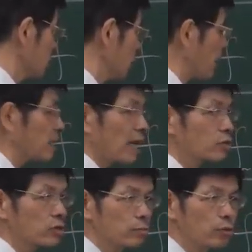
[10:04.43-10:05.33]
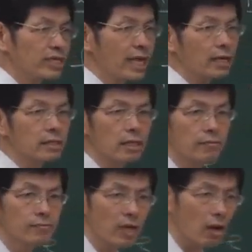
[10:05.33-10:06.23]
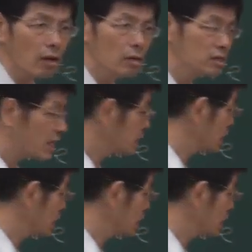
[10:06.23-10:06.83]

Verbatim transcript: 一般来说是不一样的。哦，这